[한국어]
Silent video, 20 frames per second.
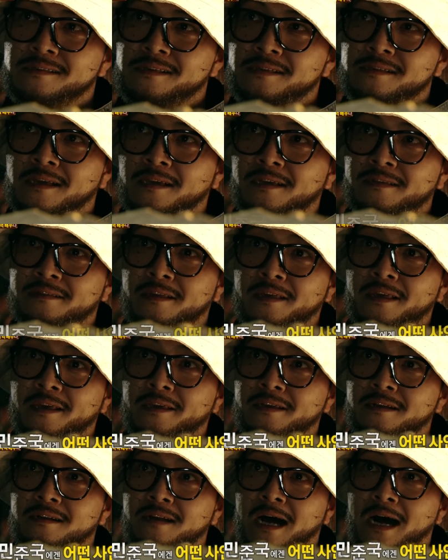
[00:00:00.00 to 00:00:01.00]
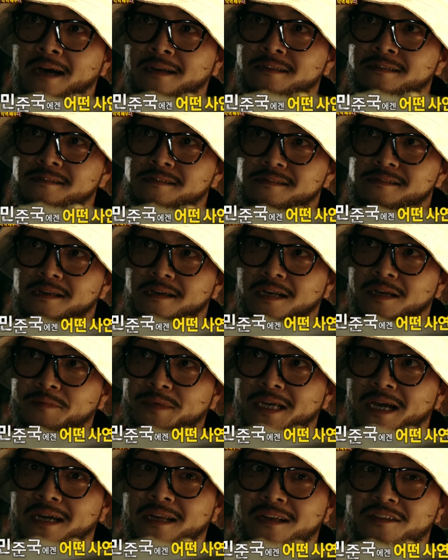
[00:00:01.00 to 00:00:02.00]
이 세상에 내 얘기를 아는
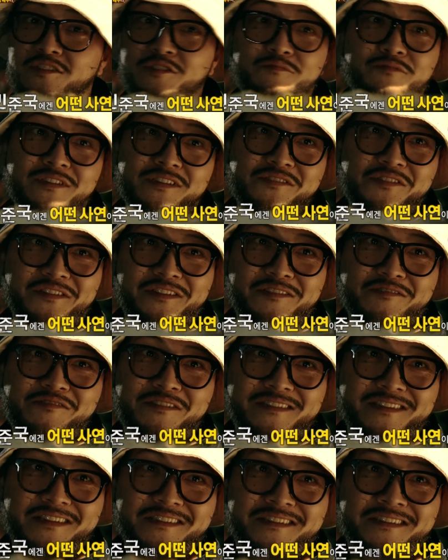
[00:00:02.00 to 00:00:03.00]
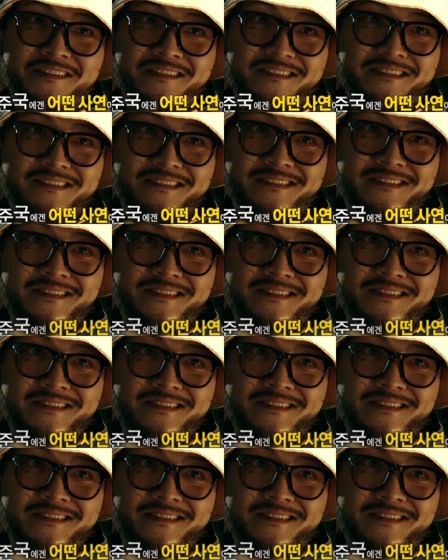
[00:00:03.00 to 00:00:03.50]
사람이 하나쯤 있어것 같아서.